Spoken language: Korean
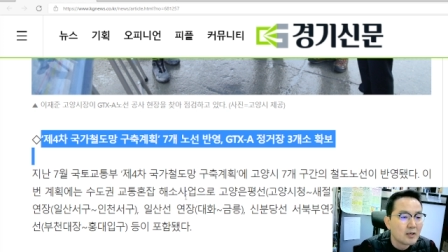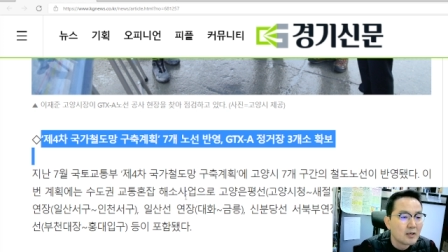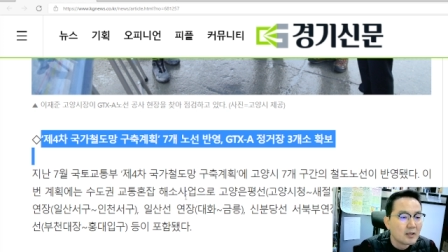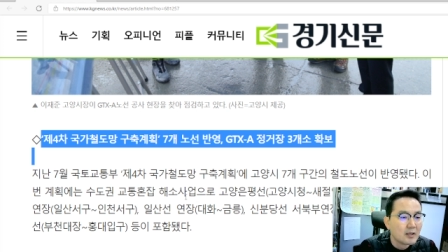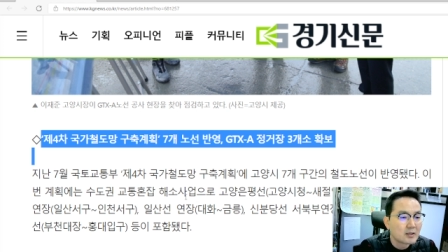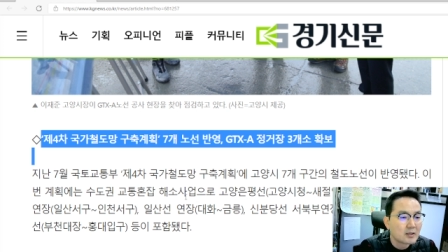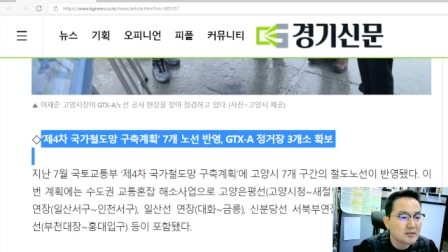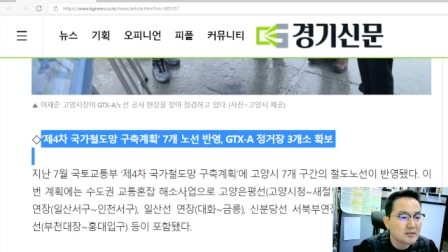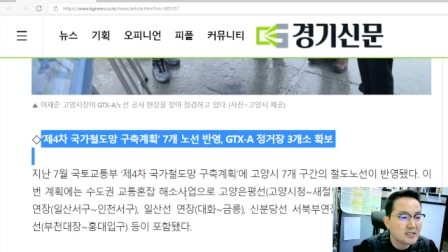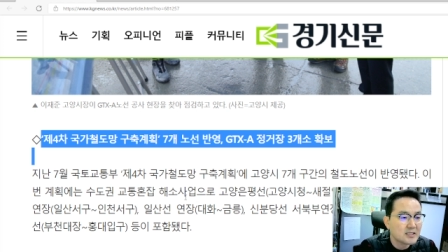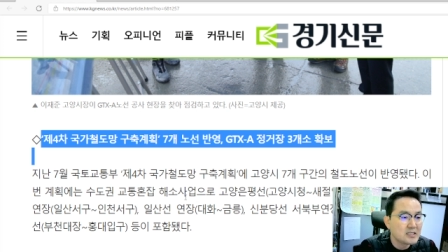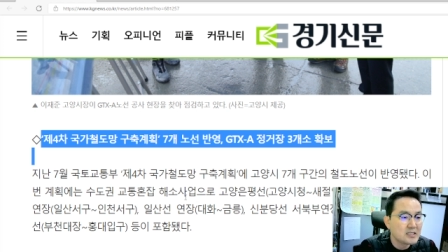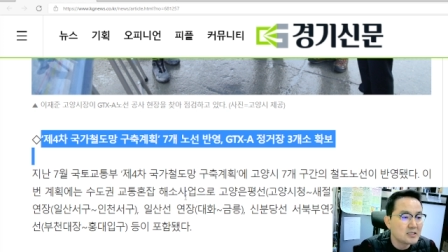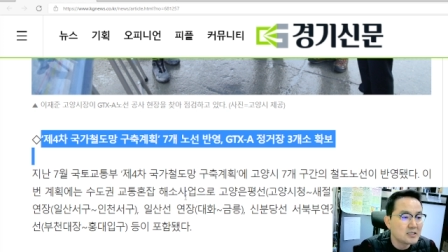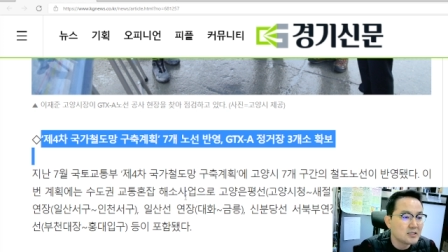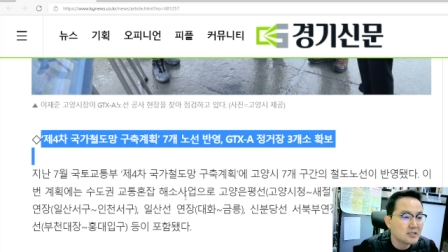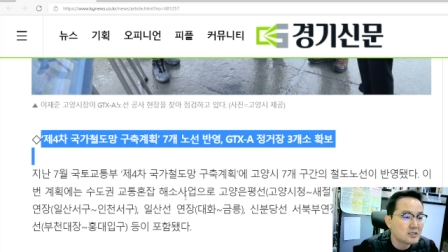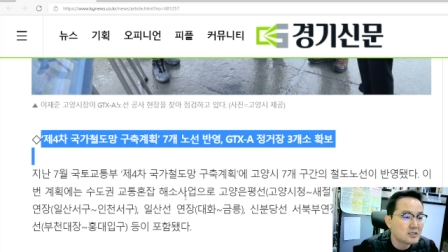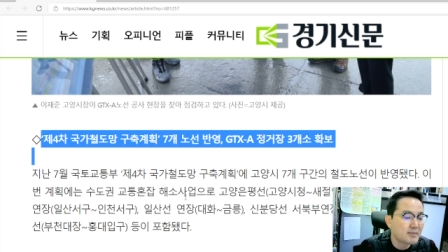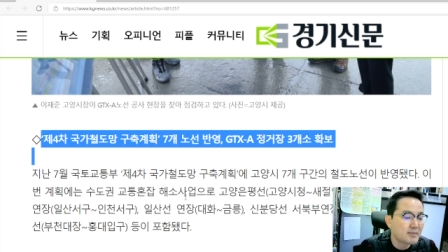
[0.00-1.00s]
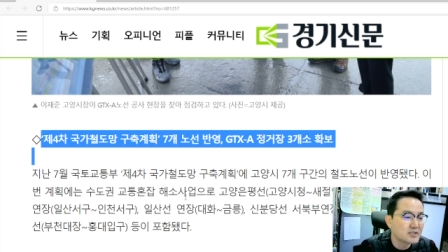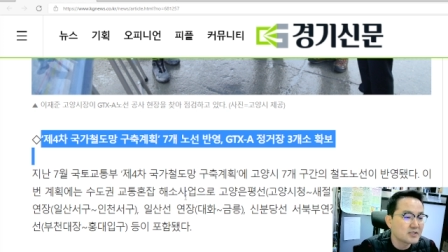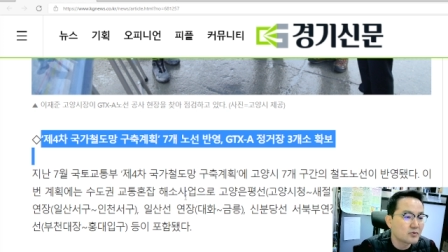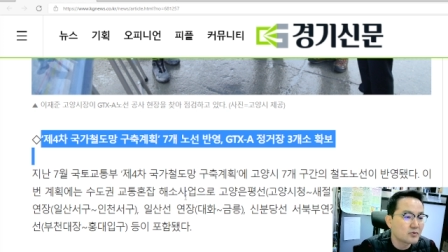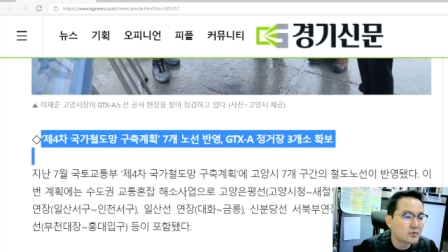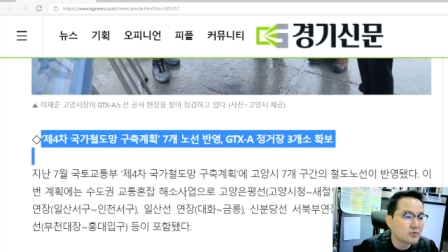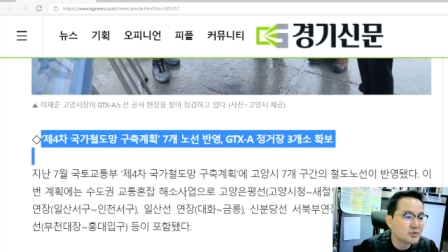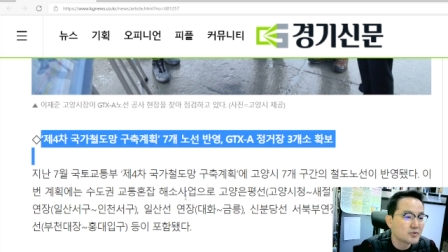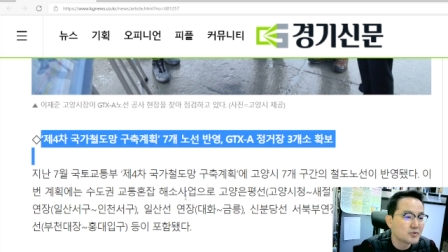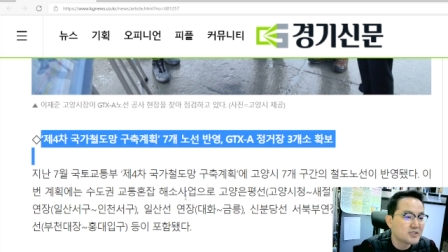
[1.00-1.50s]
그러니까 일,
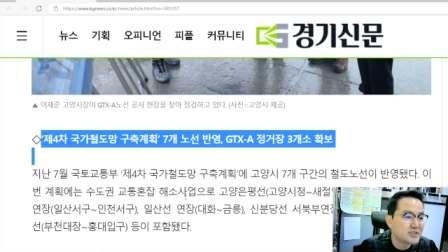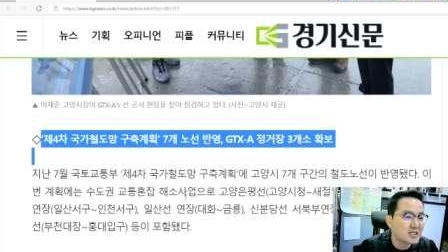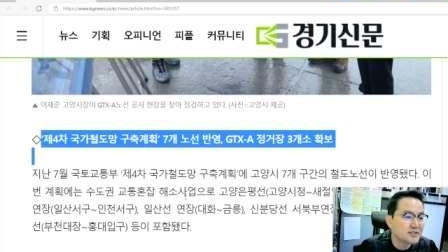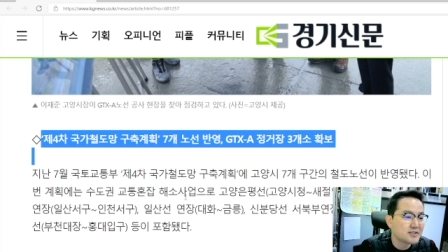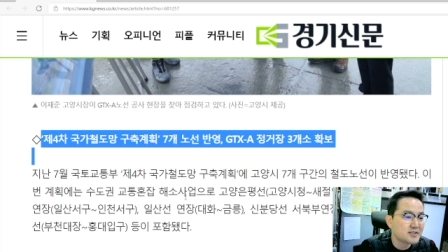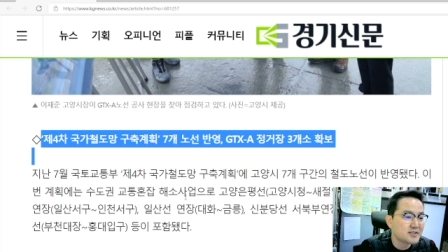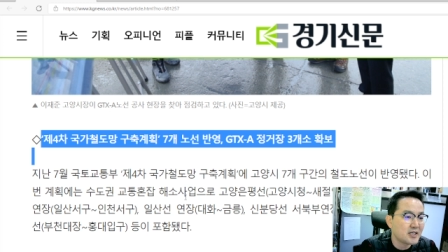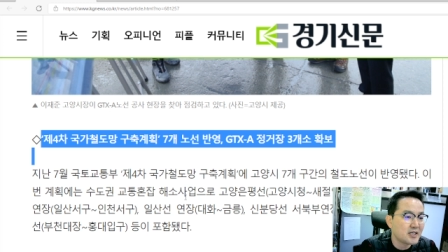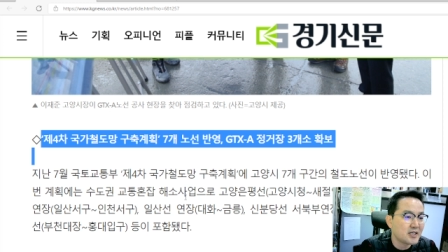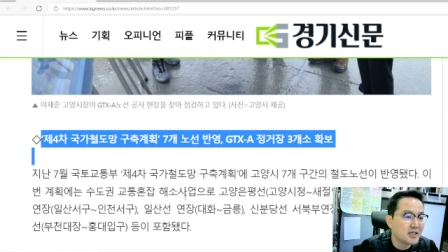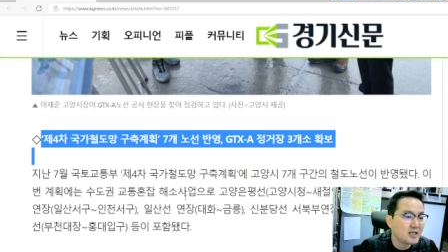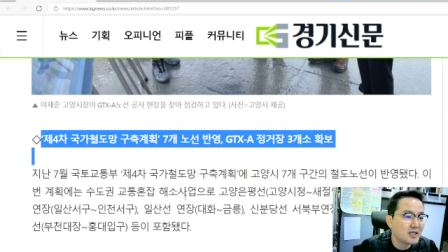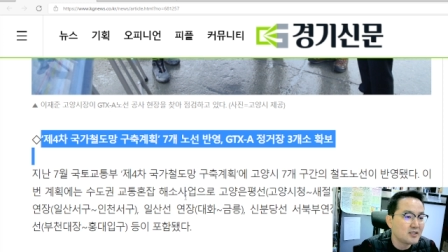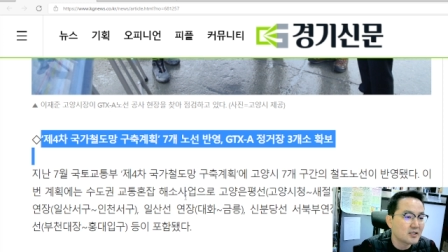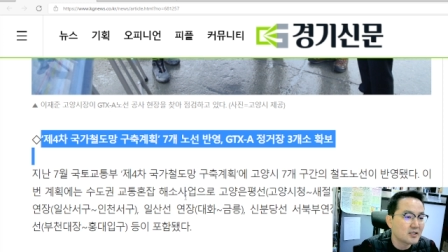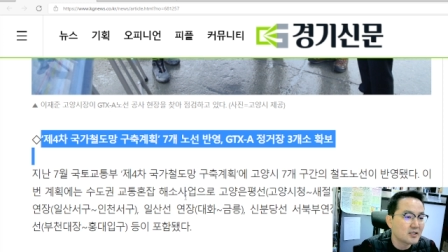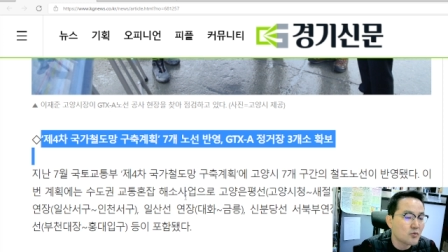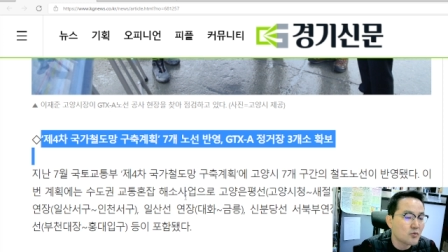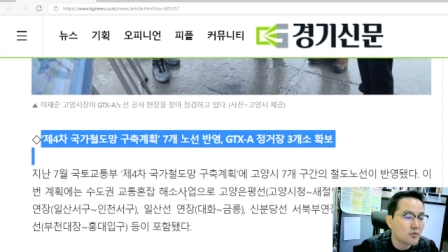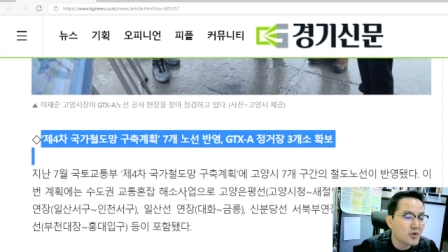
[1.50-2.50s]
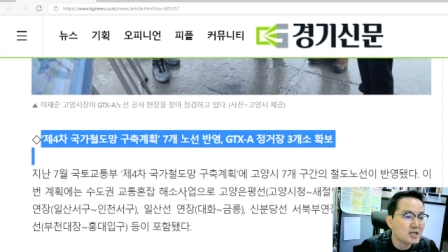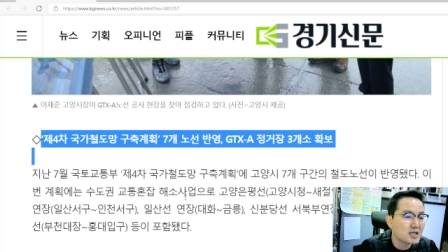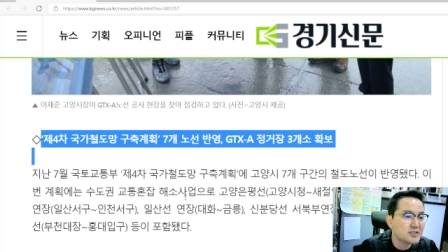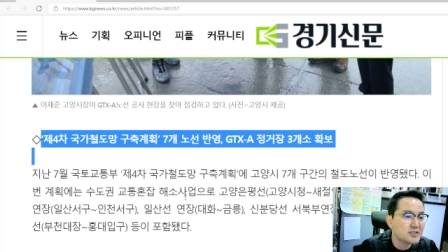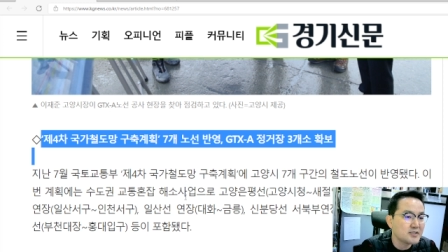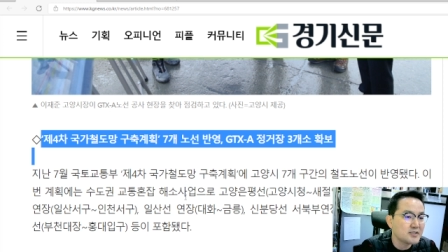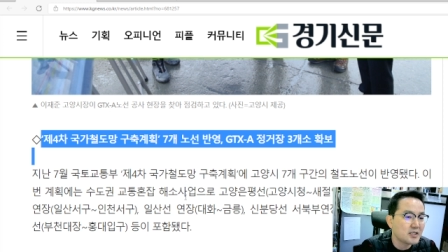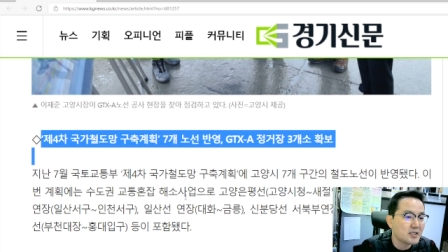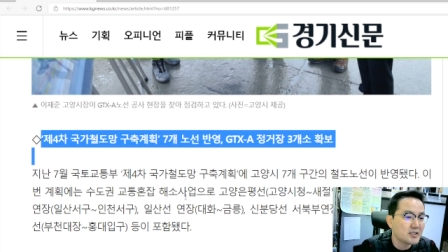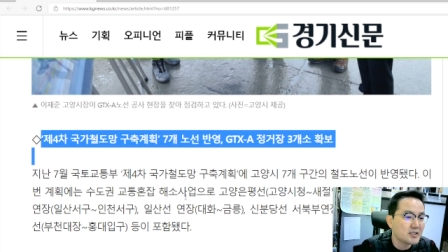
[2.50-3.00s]
반적으로 지자체
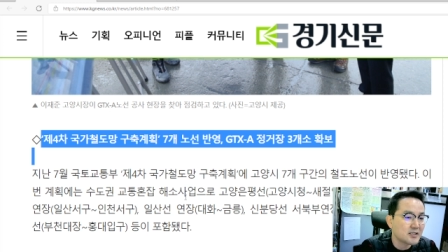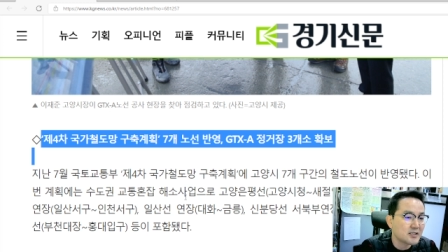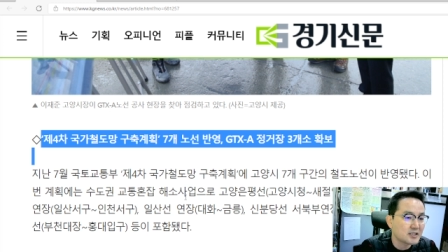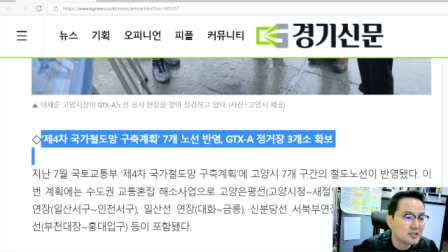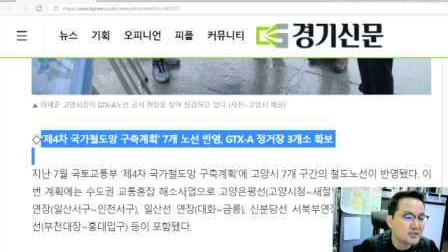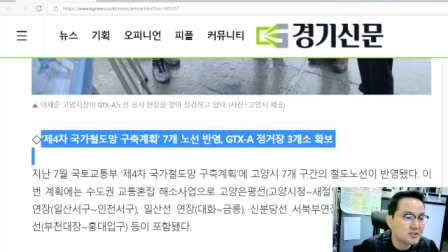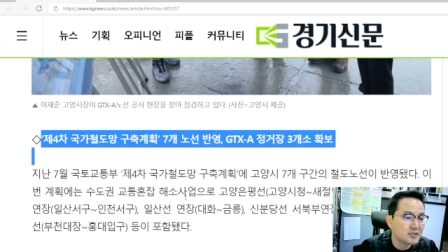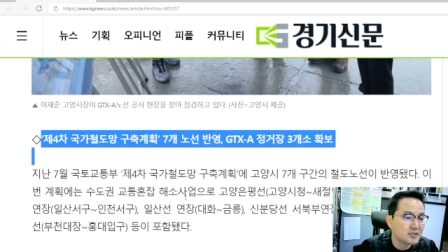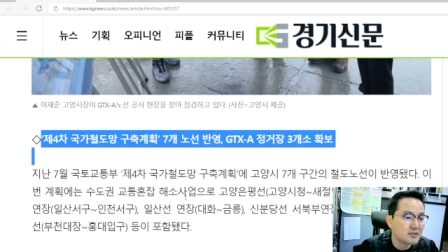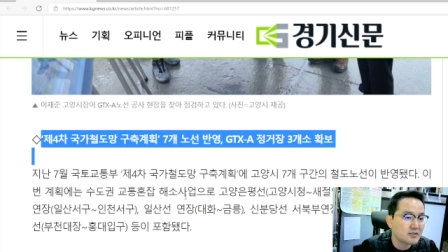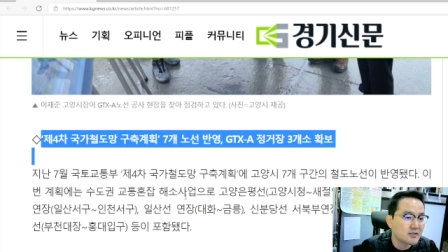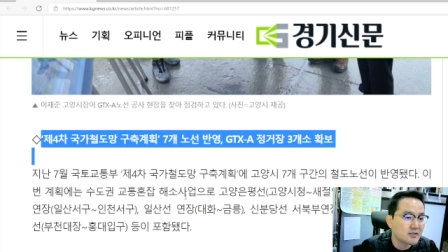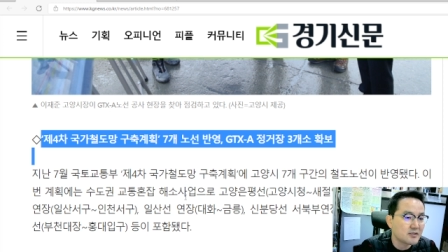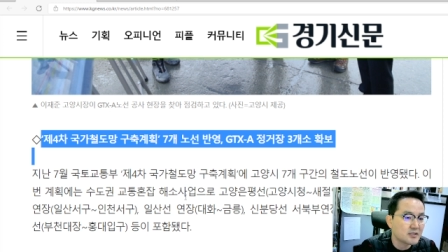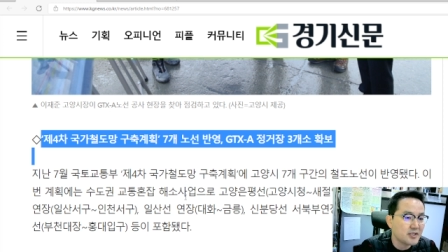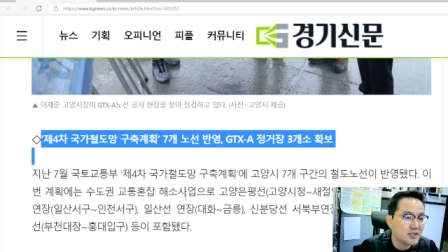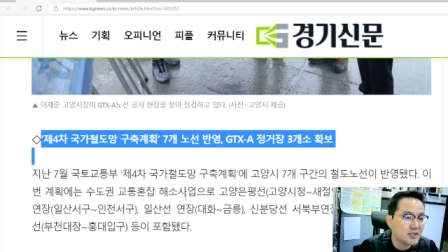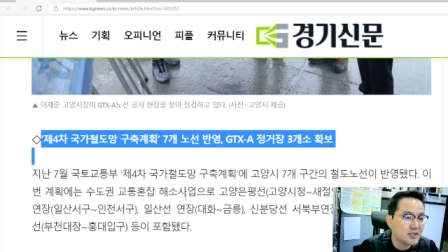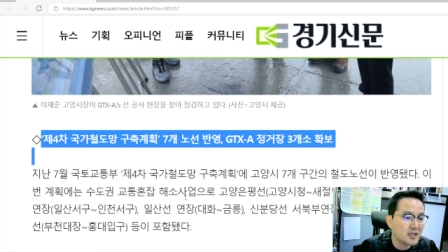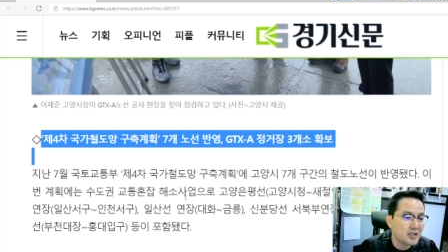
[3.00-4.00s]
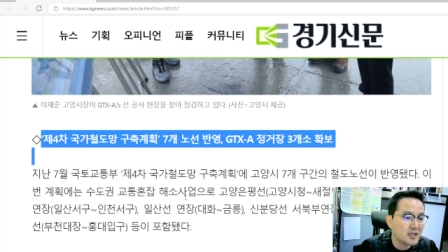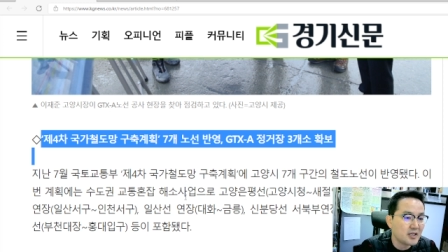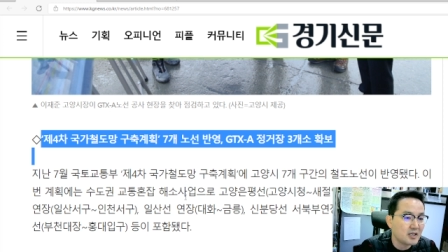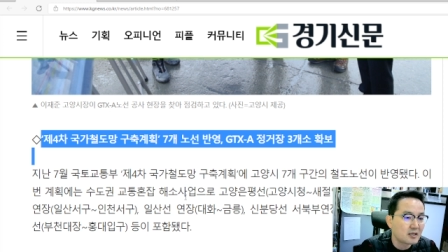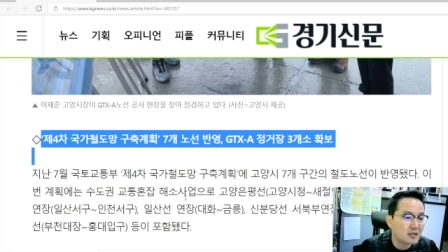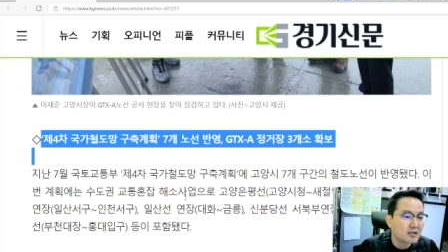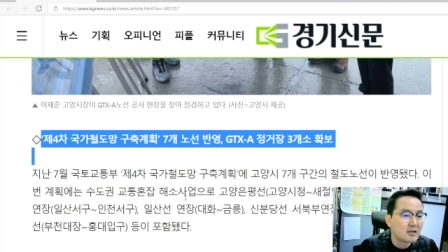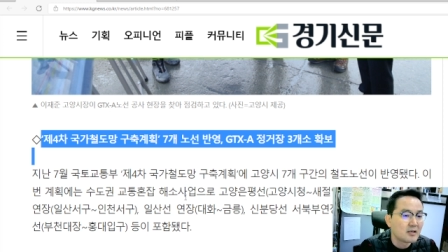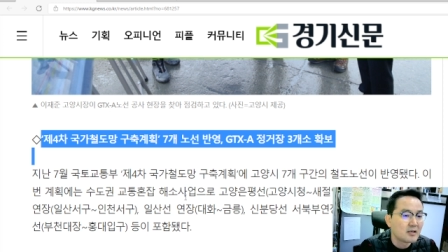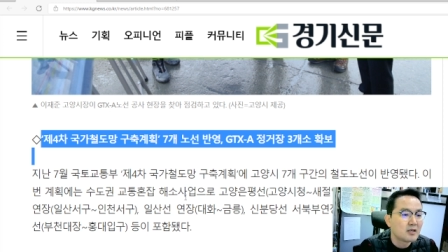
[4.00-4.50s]
고양시 같이 이렇게 세 개